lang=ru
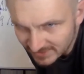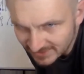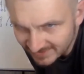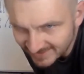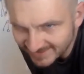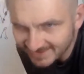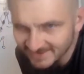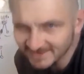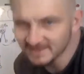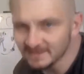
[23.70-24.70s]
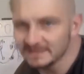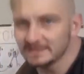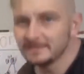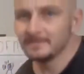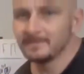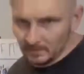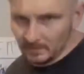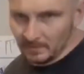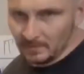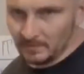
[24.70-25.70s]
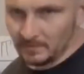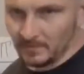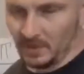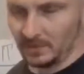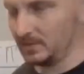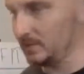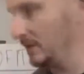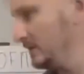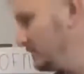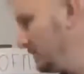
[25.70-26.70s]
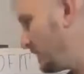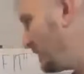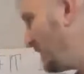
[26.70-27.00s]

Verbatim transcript: четверинар? Нет, не надо. Вы